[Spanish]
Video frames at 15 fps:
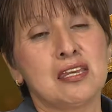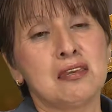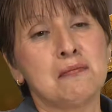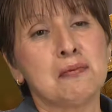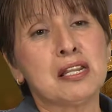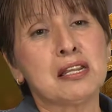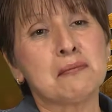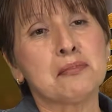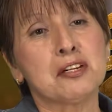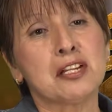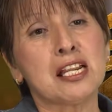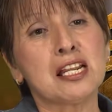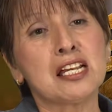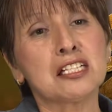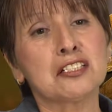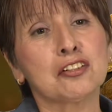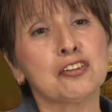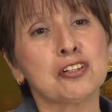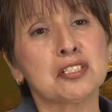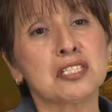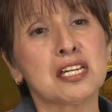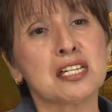Y para empeorar las
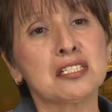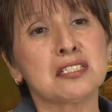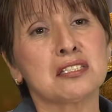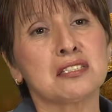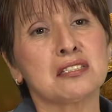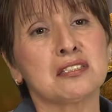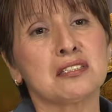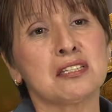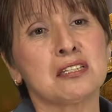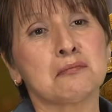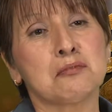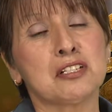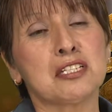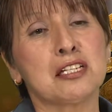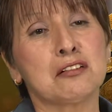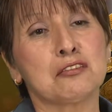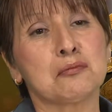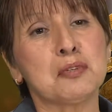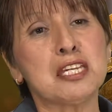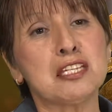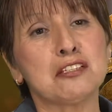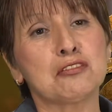cosas, después de los
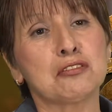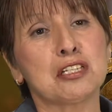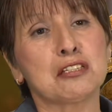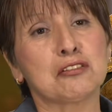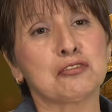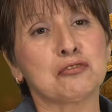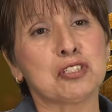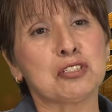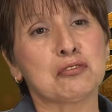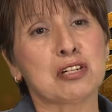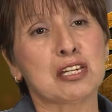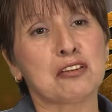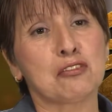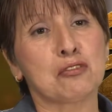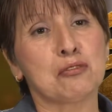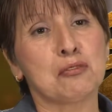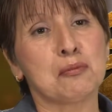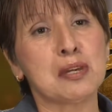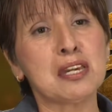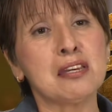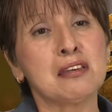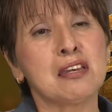vicios y todo eso que yo
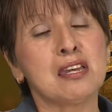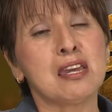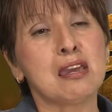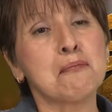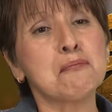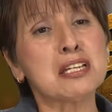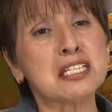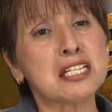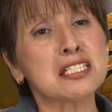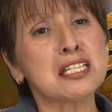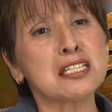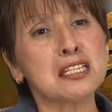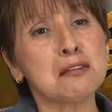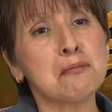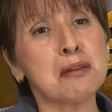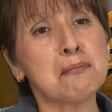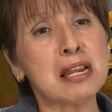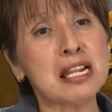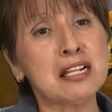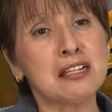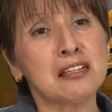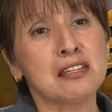tuve, empecé a sentirme
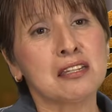mal